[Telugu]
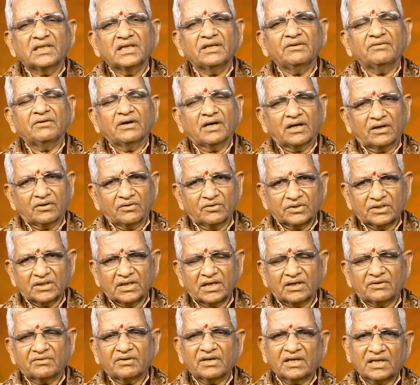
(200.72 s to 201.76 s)
ఈ వారం
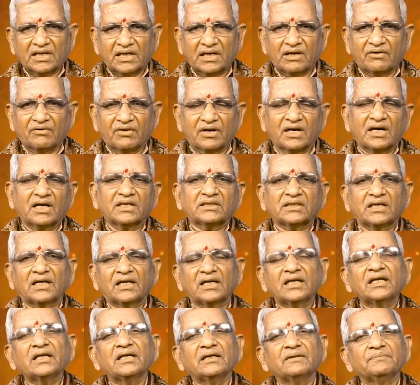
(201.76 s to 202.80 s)
వచ్చినటువంటి
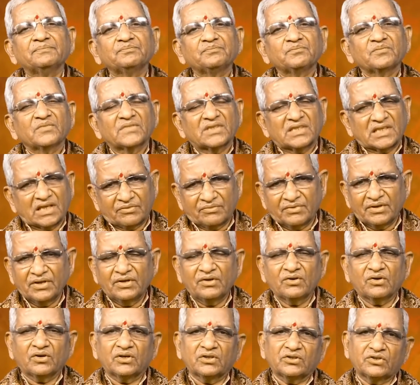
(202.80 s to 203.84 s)
అవకాశాల్ని
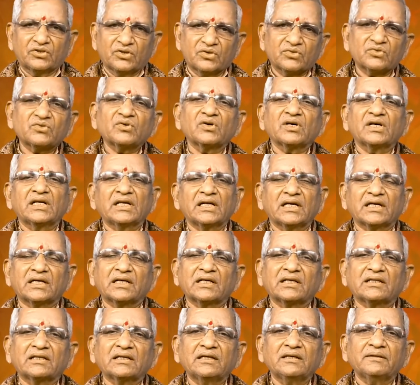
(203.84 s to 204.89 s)
సద్వినియోగం
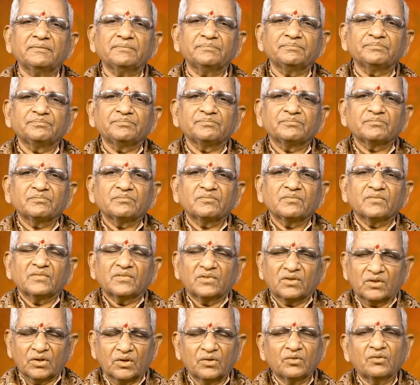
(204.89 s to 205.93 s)
చేసుకోగలిగినట్టయితే
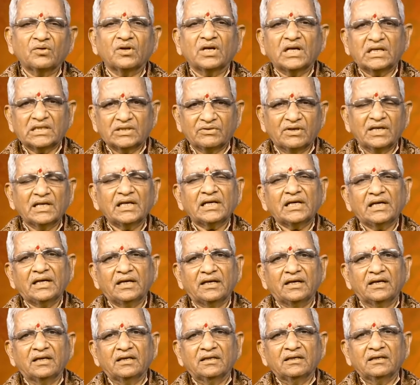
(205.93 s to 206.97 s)
ధనురాశి వారికి
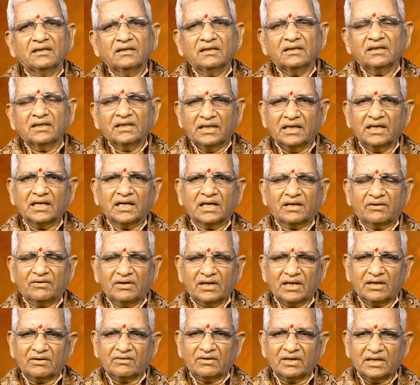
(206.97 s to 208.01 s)
ఏ
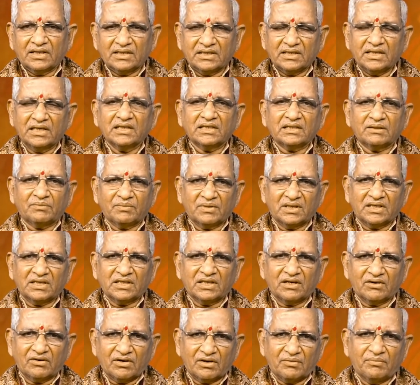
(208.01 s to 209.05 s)
రకమైనటువంటి శనికి
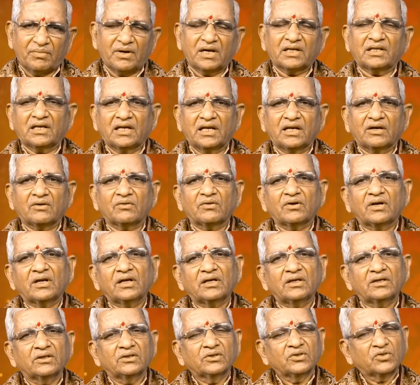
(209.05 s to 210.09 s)
సంబంధించినటువంటి బాధలు లేకుండా
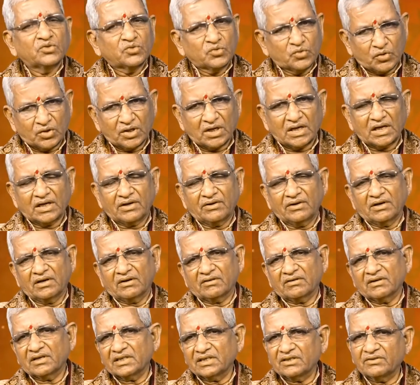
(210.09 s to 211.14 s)

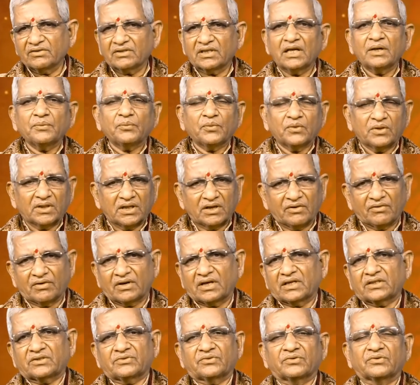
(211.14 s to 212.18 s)
సుఖకరమైనటువంటి జీవితాన్ని పొందే
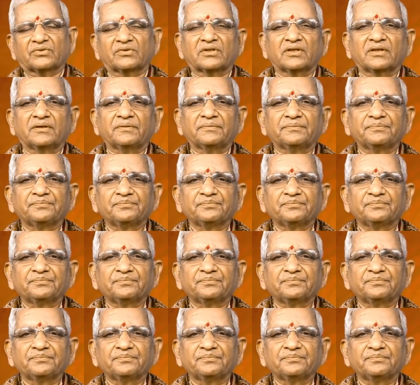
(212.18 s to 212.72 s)
అవకాశం ఉంటుంది